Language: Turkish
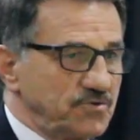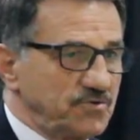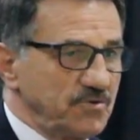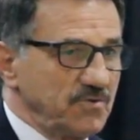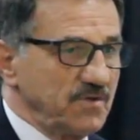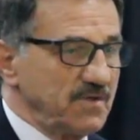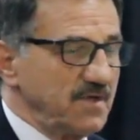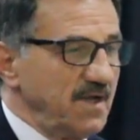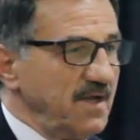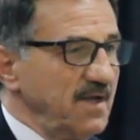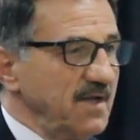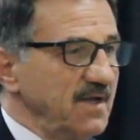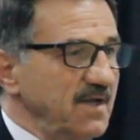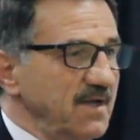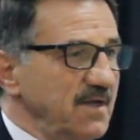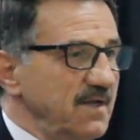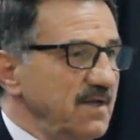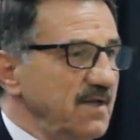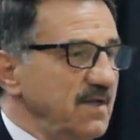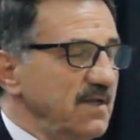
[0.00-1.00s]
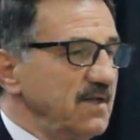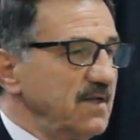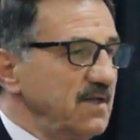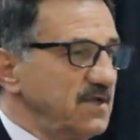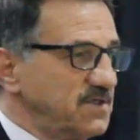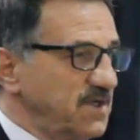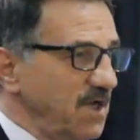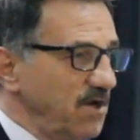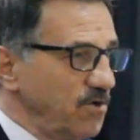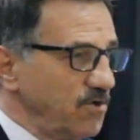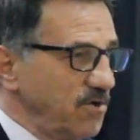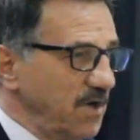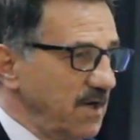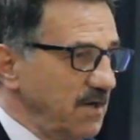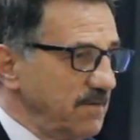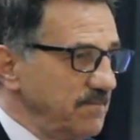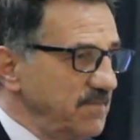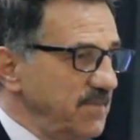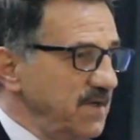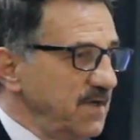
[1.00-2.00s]
da, lise
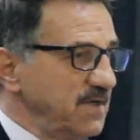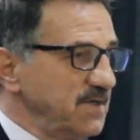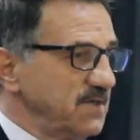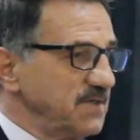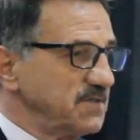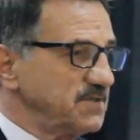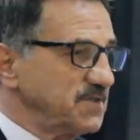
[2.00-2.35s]
öğrenimimi